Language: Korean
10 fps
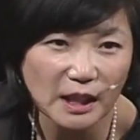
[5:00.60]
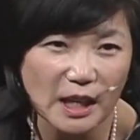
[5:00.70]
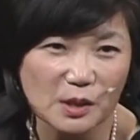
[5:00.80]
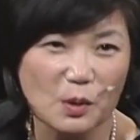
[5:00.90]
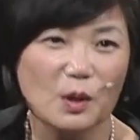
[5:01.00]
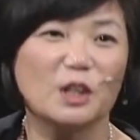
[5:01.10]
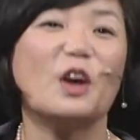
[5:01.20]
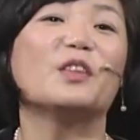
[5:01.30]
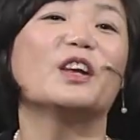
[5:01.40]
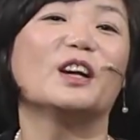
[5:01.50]
계속
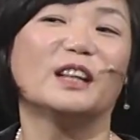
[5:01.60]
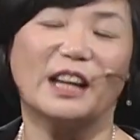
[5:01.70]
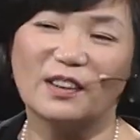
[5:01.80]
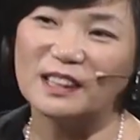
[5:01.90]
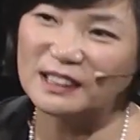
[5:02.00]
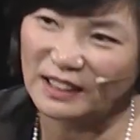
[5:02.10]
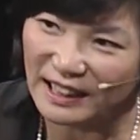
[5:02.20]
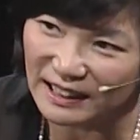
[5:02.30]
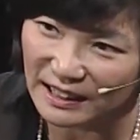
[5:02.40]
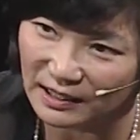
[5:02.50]
연결되어 있어야
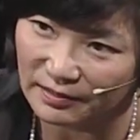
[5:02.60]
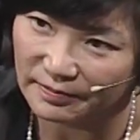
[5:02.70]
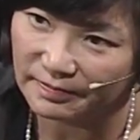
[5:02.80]
돼요.